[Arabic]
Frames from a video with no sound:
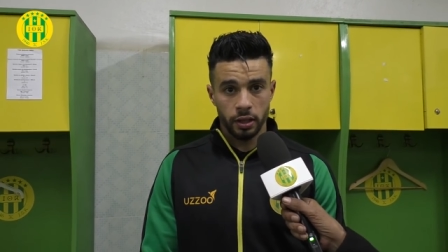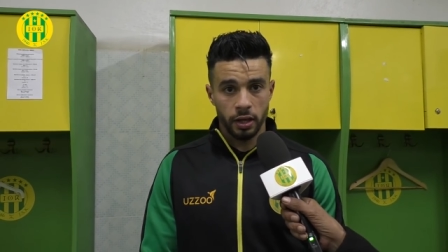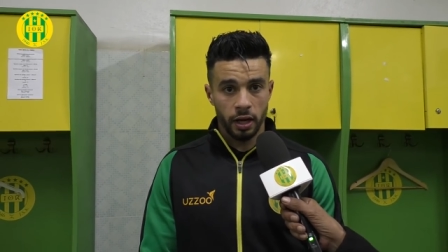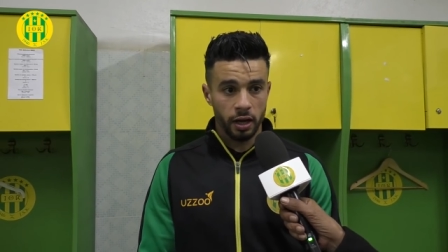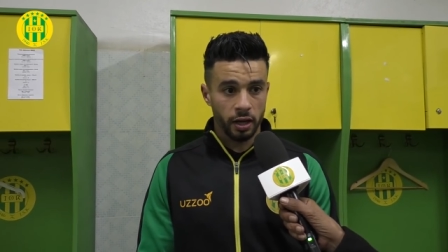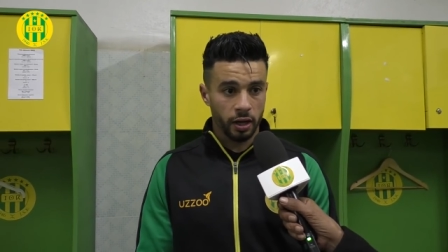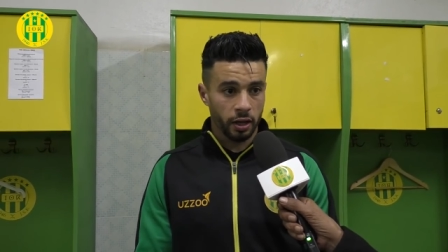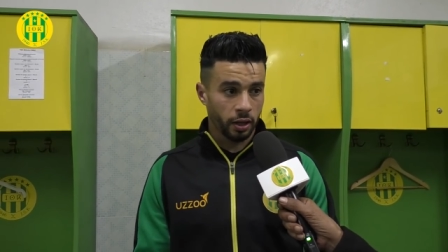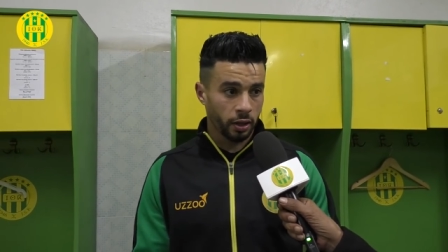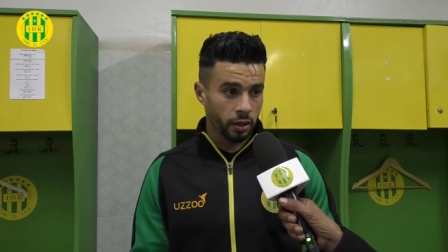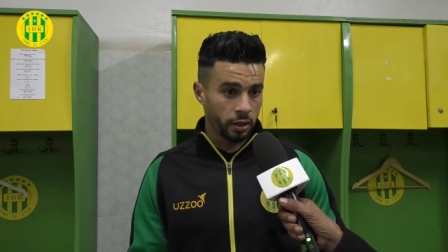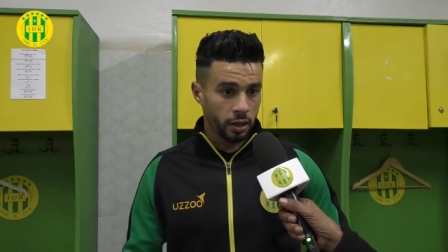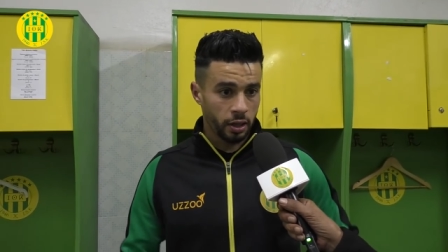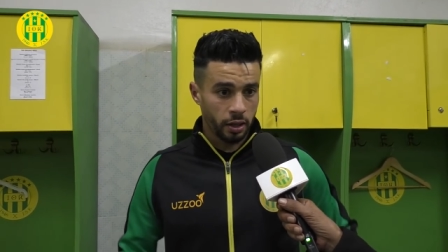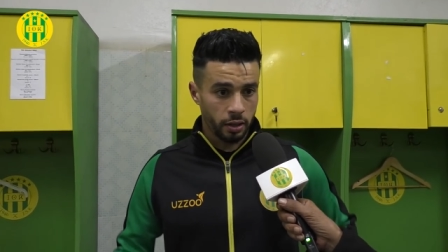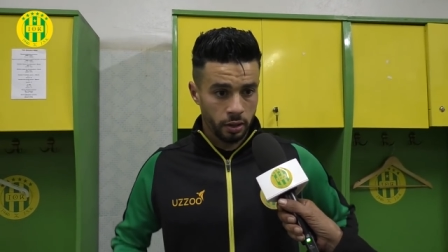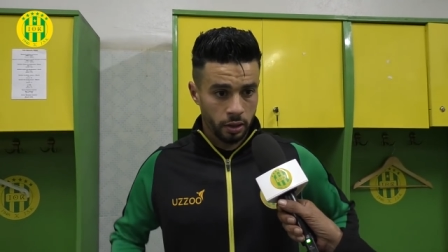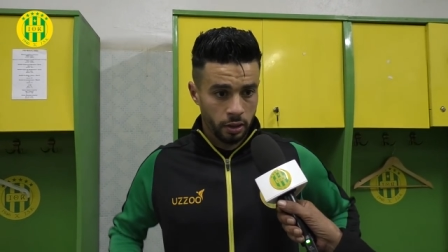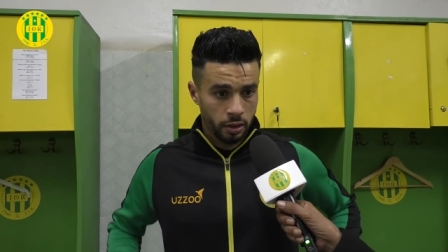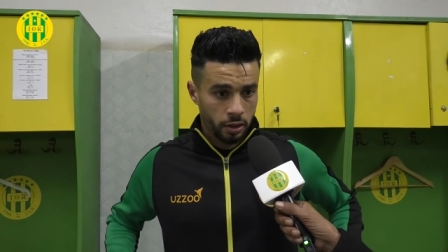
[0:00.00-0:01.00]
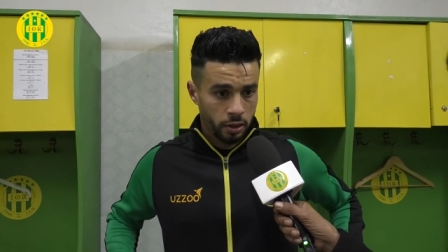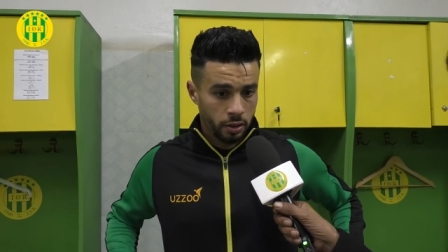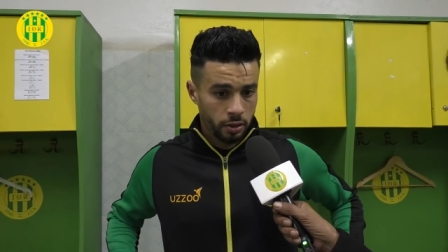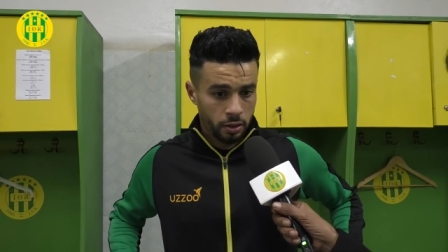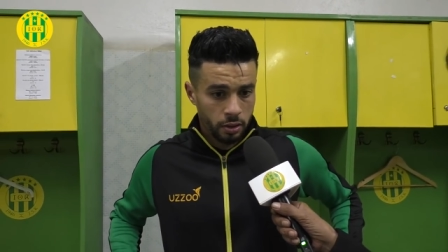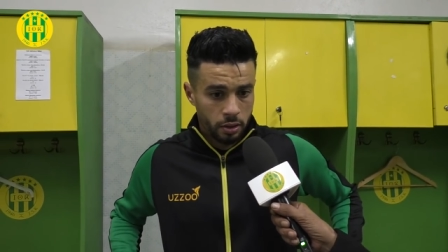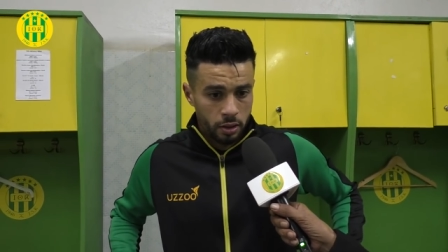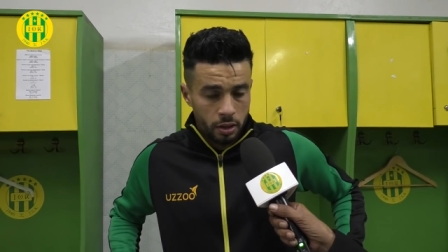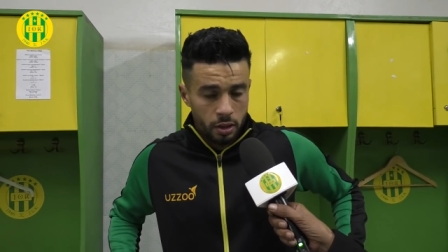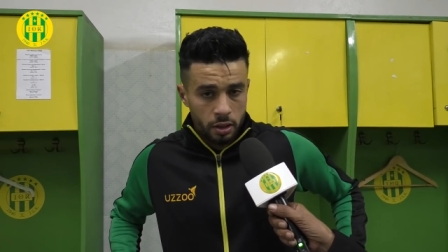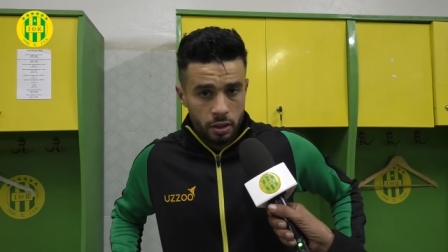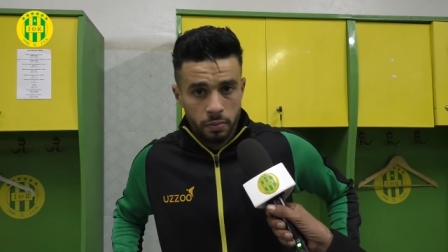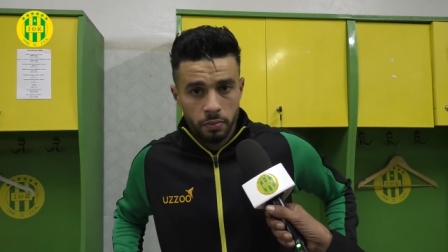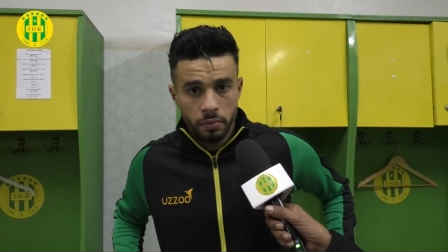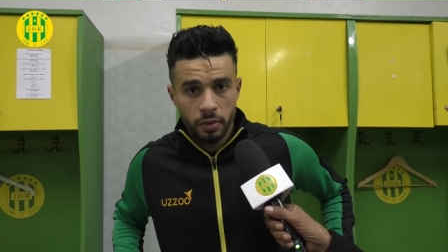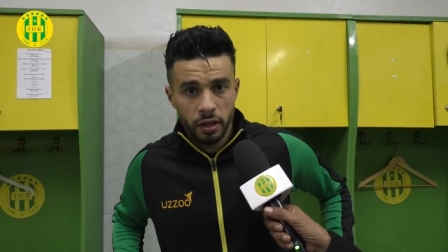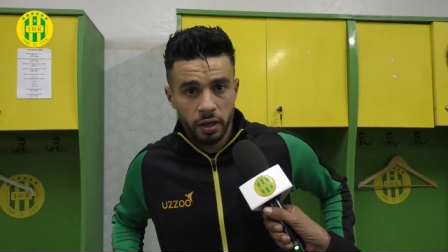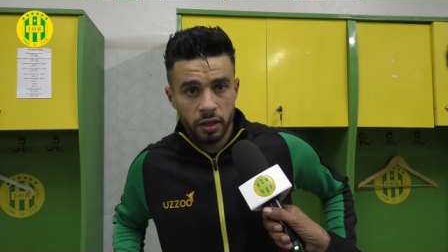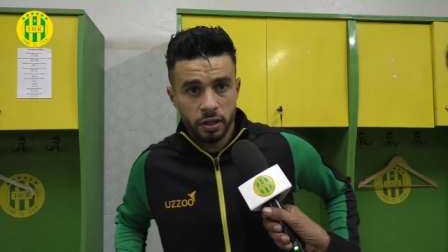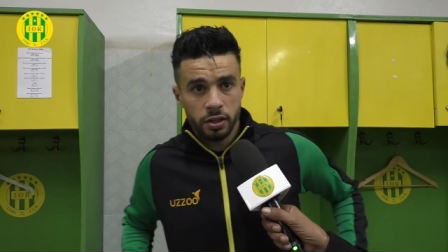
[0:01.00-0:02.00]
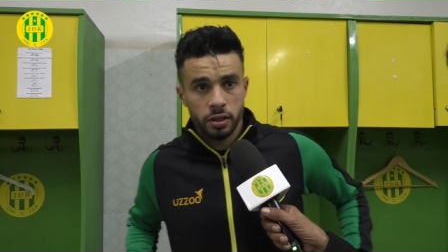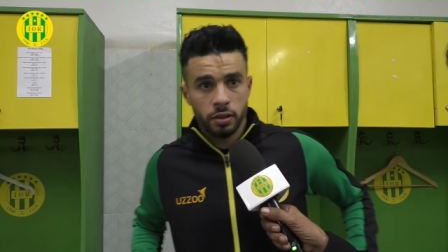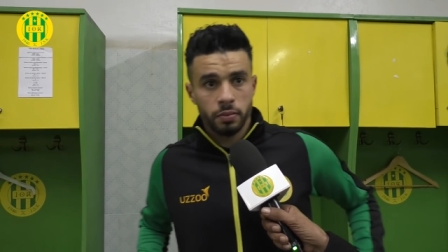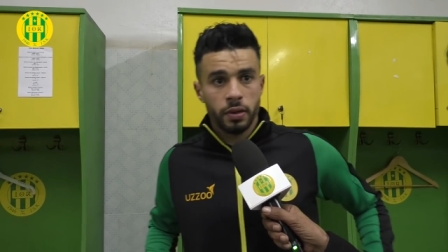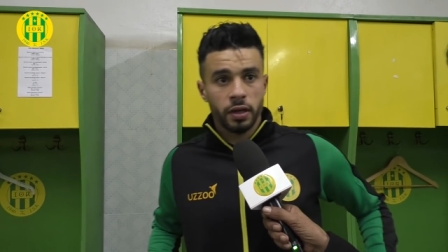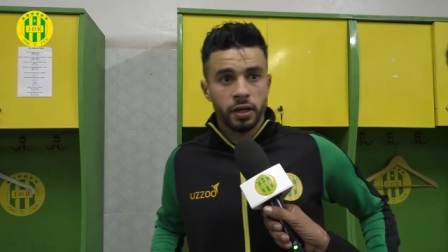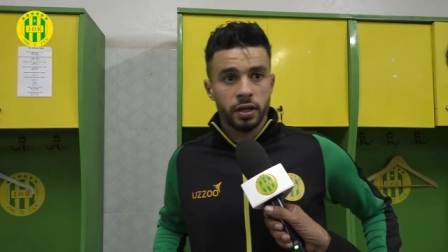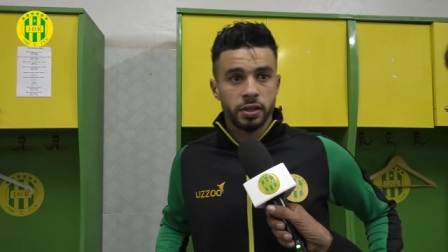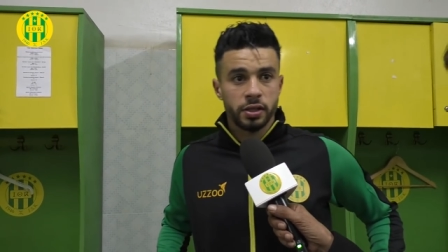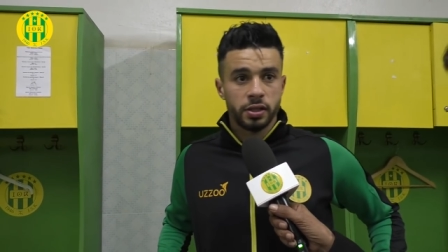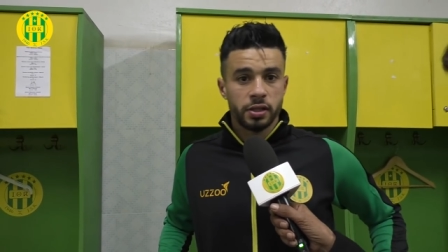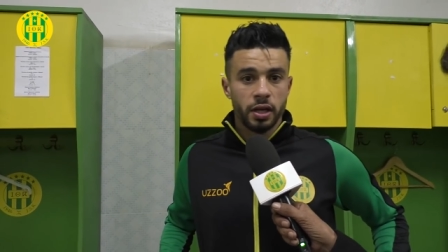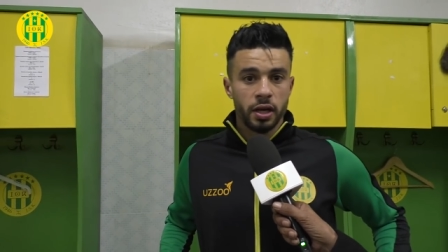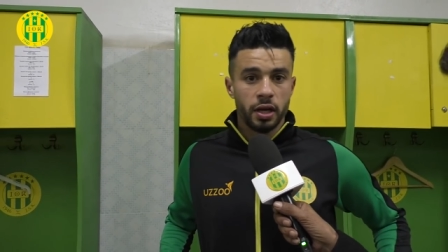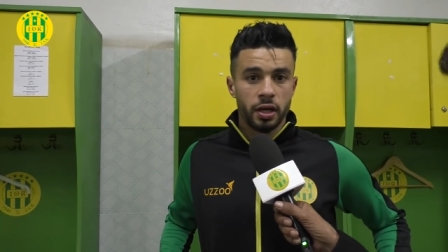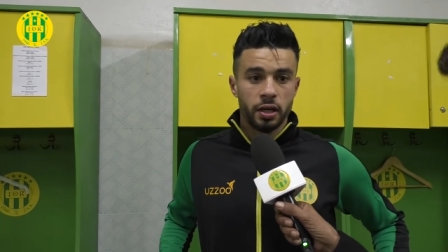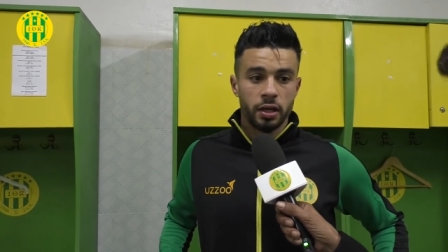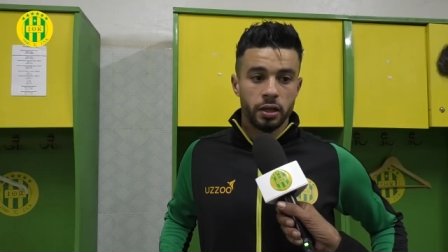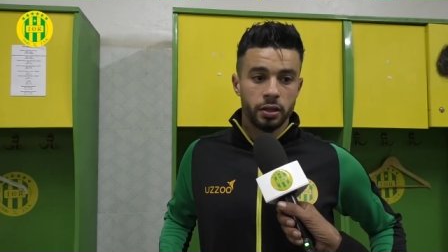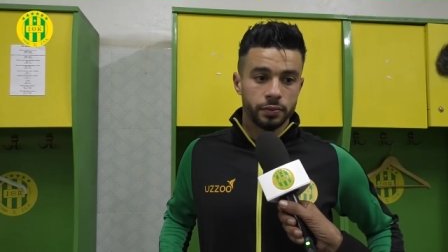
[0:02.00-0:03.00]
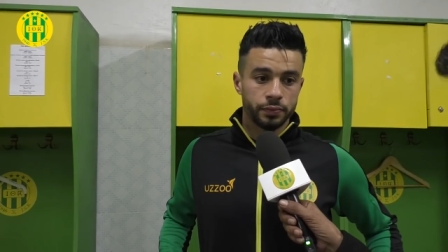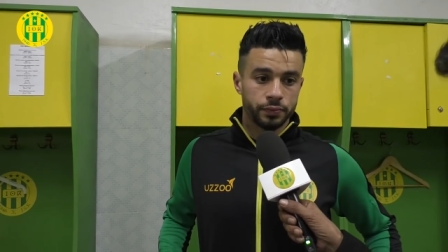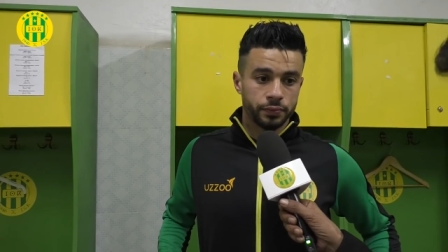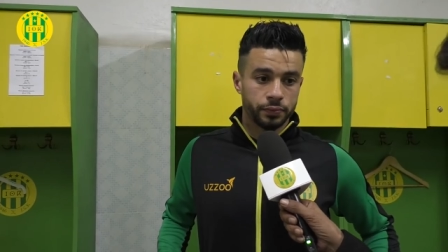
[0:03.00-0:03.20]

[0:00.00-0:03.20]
حققناه ما كانش ما كانش ساهل